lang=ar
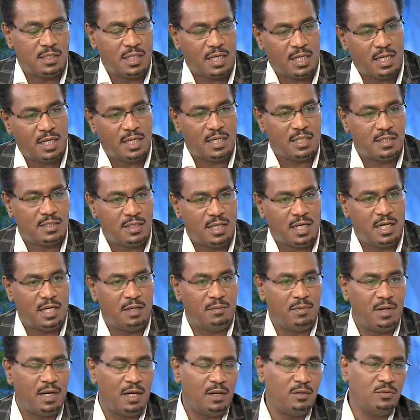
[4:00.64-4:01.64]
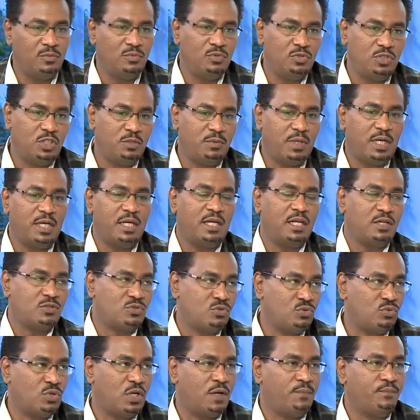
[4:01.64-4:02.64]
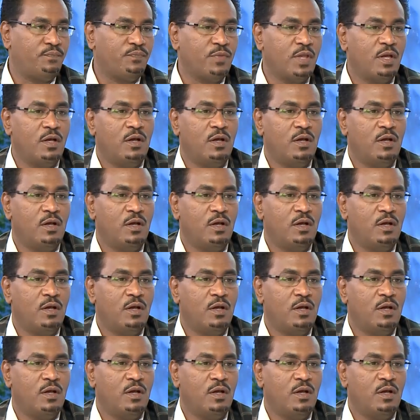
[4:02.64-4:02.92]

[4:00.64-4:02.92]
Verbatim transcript: اذا كانت سالبه او موجبه الى صوره